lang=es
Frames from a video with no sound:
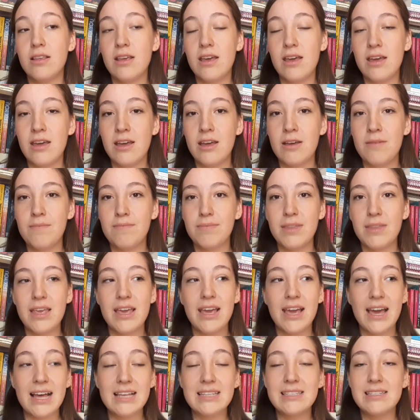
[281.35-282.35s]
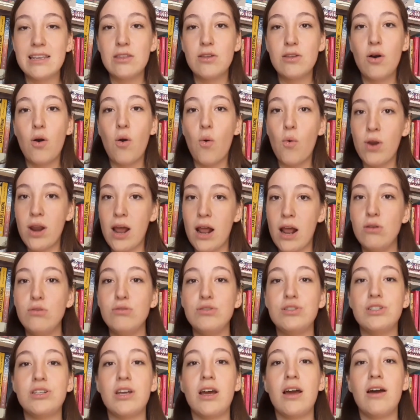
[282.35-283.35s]
em, y que ha sido una
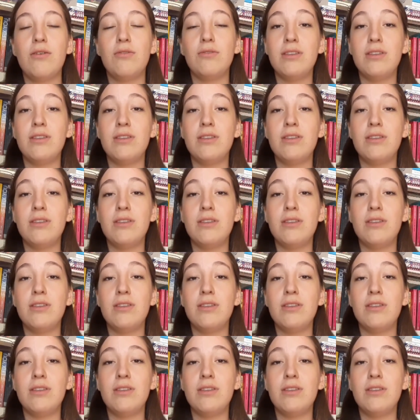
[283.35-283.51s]
lucha,